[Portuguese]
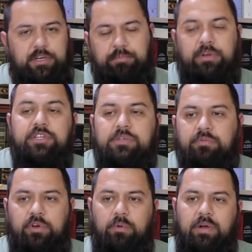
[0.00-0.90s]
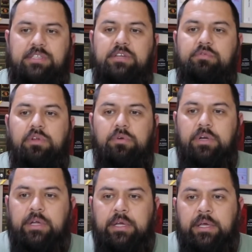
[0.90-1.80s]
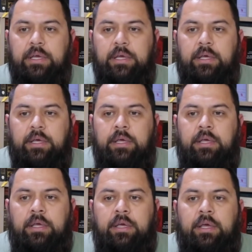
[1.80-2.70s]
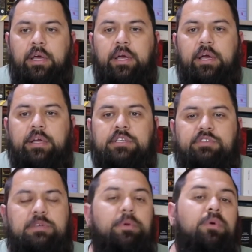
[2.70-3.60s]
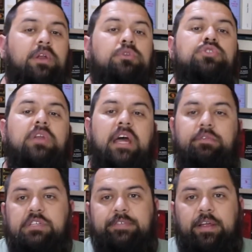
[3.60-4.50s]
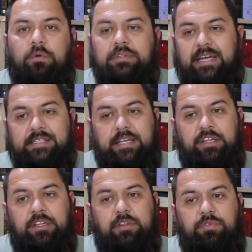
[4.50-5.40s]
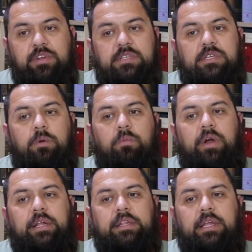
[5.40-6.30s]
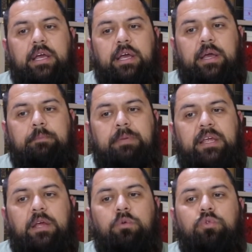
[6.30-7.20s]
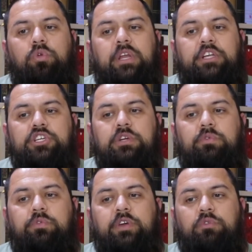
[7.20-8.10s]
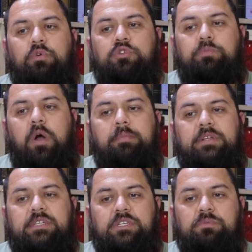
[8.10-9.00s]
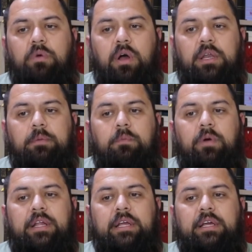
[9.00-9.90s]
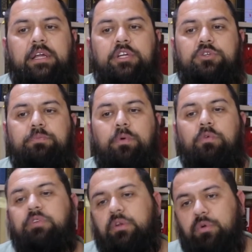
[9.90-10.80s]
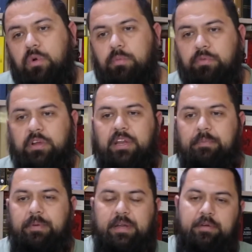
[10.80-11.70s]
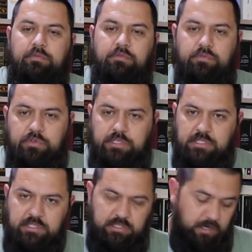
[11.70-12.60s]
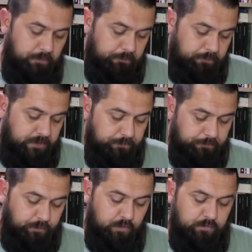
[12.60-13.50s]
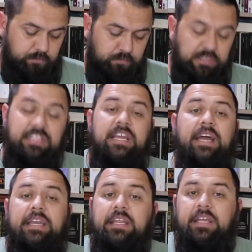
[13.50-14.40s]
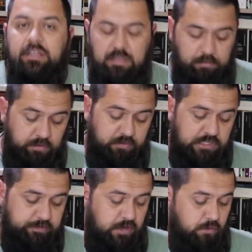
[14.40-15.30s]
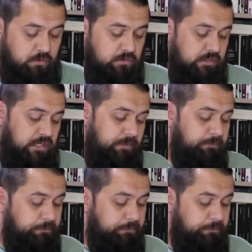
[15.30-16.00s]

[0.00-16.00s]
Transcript: de pouquíssimo valor, quase sem valor. É, se você procurar no dicionário, você vai encontrar a seguinte definição: moeda é, pequeno donativo feito aos pobres, esmola, moeda grega de pouco valor, como eu falei para você. Né? Hum, ninharia também você vai encontrar.